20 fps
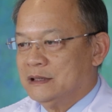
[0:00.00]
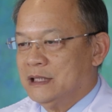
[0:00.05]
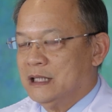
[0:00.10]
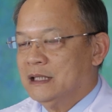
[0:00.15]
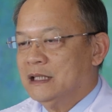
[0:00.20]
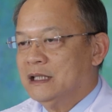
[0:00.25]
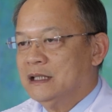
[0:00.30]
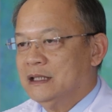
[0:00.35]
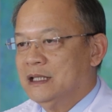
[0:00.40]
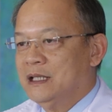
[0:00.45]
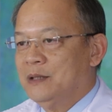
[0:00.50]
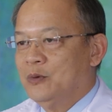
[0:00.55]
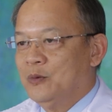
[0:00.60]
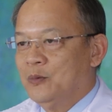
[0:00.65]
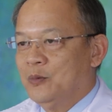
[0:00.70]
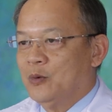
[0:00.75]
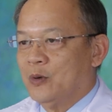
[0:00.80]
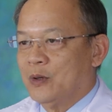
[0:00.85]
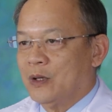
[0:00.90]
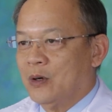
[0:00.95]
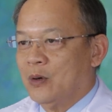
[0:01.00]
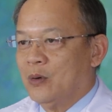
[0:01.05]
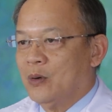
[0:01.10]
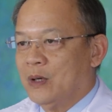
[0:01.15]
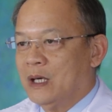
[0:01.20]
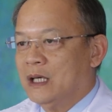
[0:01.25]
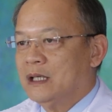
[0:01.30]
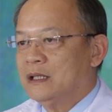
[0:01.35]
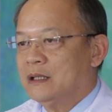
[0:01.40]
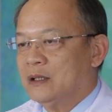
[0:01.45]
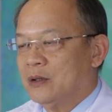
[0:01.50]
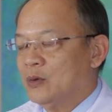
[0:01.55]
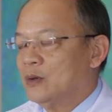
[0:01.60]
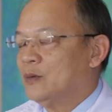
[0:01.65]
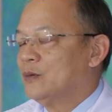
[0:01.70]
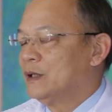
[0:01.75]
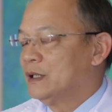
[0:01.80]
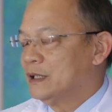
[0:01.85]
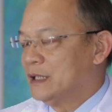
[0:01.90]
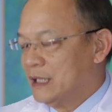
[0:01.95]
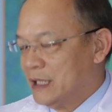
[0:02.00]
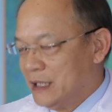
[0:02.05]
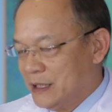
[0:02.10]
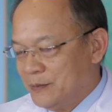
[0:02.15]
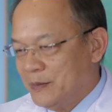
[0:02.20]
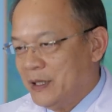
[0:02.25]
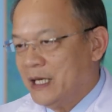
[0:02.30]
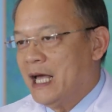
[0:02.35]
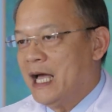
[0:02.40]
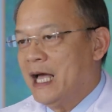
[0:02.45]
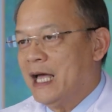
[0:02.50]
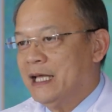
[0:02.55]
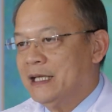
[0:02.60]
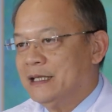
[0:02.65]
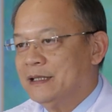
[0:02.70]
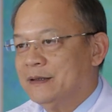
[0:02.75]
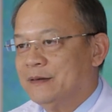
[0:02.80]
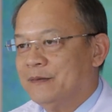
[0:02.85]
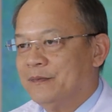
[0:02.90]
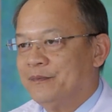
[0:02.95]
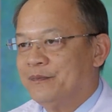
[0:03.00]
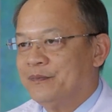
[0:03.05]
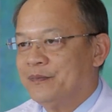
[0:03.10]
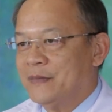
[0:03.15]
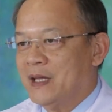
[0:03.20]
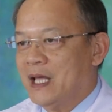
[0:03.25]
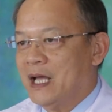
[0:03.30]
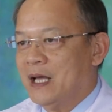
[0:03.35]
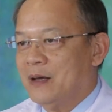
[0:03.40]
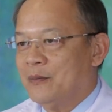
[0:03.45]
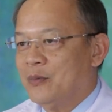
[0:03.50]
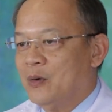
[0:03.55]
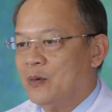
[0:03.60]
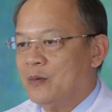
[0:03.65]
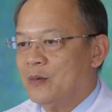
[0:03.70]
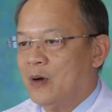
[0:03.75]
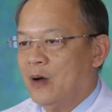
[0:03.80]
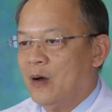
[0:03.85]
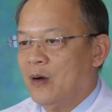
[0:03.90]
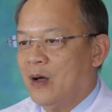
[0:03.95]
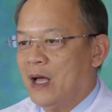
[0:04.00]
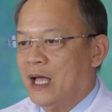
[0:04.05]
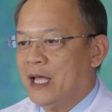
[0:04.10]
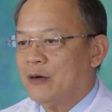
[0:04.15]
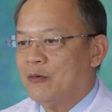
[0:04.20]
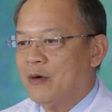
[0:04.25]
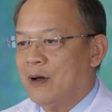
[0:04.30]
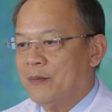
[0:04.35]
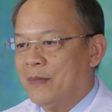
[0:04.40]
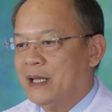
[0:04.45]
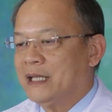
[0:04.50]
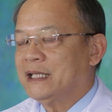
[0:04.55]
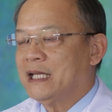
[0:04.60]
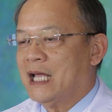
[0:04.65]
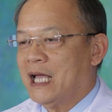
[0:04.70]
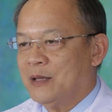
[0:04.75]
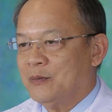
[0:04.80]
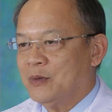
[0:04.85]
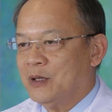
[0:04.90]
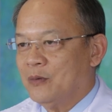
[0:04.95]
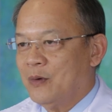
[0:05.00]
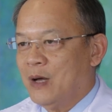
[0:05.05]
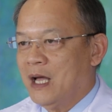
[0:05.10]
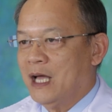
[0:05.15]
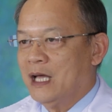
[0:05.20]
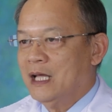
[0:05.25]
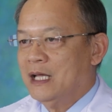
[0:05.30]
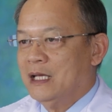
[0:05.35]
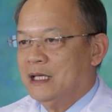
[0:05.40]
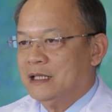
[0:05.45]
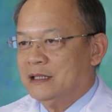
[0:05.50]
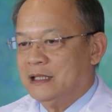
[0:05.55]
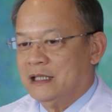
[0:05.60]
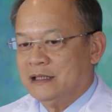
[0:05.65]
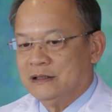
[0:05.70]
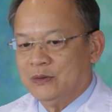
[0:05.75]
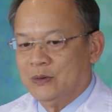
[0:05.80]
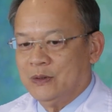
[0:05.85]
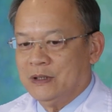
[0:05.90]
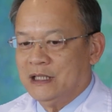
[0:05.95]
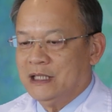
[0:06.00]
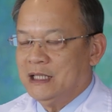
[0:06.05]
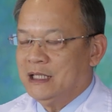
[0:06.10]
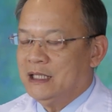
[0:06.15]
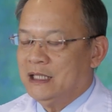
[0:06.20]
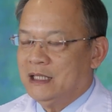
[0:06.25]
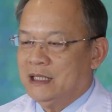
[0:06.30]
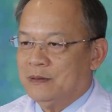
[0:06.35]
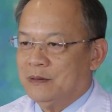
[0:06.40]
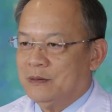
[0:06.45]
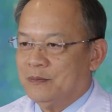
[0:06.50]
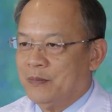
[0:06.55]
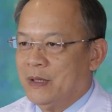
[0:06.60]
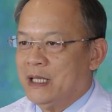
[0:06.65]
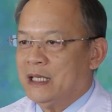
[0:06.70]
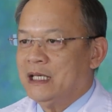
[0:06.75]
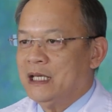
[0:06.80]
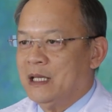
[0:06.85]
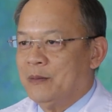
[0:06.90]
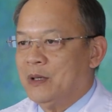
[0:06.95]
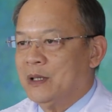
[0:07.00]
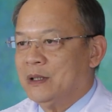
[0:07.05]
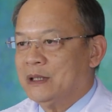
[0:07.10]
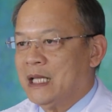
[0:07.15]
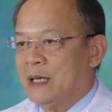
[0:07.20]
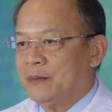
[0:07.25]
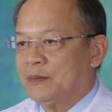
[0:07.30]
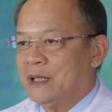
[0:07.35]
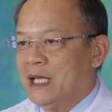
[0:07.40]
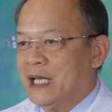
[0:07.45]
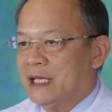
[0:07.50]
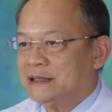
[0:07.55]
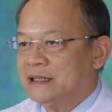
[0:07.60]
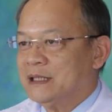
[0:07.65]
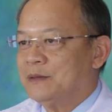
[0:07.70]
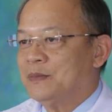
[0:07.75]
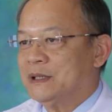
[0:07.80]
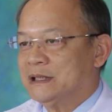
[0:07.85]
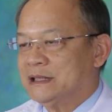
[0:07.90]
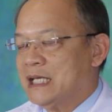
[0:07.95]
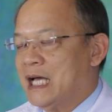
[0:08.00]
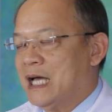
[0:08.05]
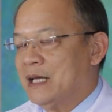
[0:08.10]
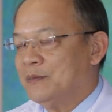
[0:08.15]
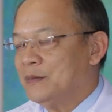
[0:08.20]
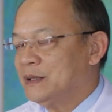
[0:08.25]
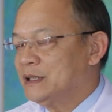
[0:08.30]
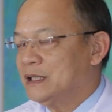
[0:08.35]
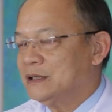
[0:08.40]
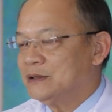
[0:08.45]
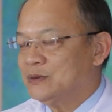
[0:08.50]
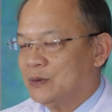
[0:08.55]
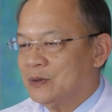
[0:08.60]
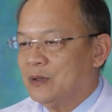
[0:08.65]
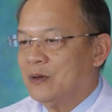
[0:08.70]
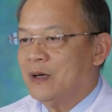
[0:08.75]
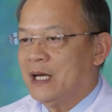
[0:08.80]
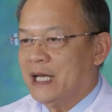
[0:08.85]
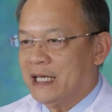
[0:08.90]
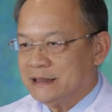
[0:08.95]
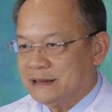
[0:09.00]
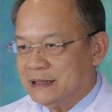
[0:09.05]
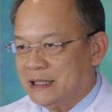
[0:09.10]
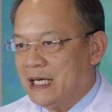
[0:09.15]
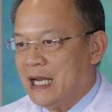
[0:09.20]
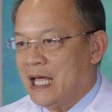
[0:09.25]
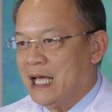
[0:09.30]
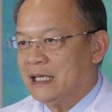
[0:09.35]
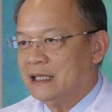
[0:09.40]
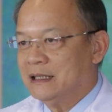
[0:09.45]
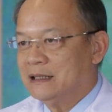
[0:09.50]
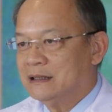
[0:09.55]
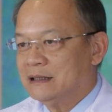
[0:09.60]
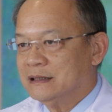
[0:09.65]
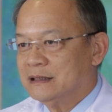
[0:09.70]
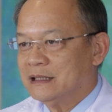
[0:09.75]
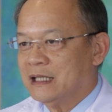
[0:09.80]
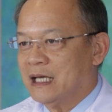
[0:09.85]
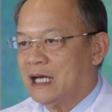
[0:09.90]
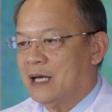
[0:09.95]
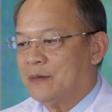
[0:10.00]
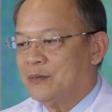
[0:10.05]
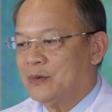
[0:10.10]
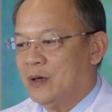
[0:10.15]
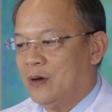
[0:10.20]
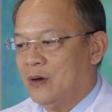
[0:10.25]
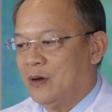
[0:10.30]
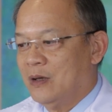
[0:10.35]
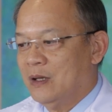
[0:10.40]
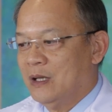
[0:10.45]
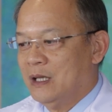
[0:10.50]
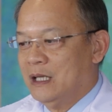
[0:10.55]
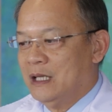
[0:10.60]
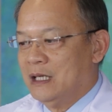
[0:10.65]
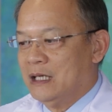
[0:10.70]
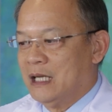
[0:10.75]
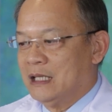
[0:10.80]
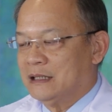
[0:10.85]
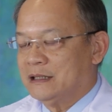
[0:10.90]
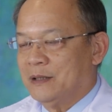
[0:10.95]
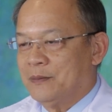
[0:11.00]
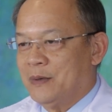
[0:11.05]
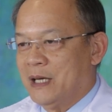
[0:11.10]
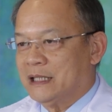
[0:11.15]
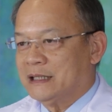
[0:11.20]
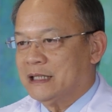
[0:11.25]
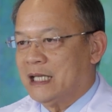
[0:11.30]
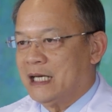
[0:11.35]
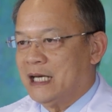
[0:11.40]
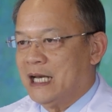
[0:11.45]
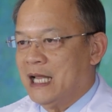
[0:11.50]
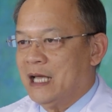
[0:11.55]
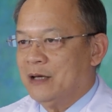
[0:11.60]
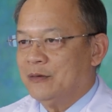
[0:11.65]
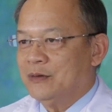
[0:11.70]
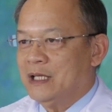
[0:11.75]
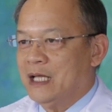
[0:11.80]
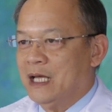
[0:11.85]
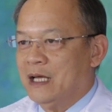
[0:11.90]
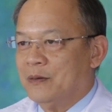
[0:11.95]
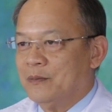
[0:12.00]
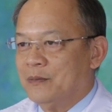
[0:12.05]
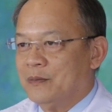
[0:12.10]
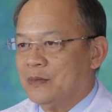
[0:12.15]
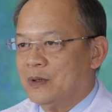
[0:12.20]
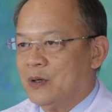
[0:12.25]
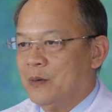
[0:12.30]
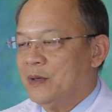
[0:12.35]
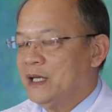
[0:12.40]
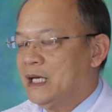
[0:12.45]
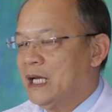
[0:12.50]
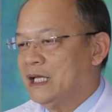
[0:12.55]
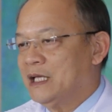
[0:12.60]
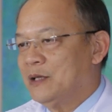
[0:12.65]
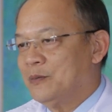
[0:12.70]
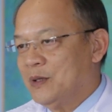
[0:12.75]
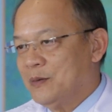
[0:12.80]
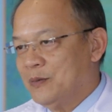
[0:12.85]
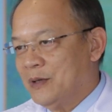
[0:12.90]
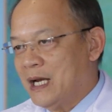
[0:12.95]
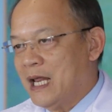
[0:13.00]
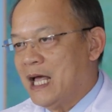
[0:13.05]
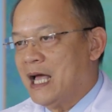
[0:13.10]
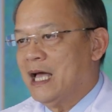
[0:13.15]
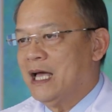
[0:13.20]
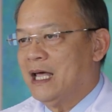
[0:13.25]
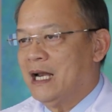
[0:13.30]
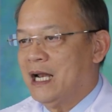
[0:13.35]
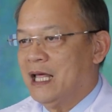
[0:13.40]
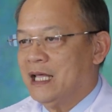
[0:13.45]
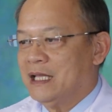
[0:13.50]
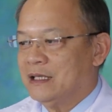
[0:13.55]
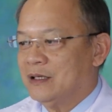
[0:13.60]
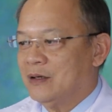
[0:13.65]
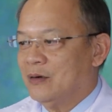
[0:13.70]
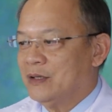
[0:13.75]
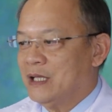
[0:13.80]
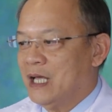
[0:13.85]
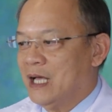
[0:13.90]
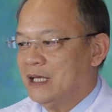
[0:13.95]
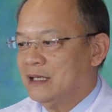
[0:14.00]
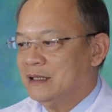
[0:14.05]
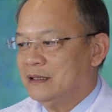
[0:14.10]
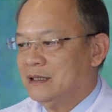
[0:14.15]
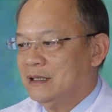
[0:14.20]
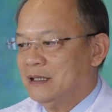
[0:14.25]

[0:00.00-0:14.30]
สิ่งหนึ่งที่ผู้ป่วยกลัวก็คือกลัวว่าจะเดินไม่ได้นะฮะผมก็ให้ความมั่นใจไปว่าในส่วนที่เป็นเนี่ยมันทับแค่เส้นประสาทไม่ใช่ส่วนของไขสันหลังนะครับ ก็หลังจากผ่าตัดแล้วเนี่ยก็ไม่น่าจะมีปัญหาอะไรก็ยัง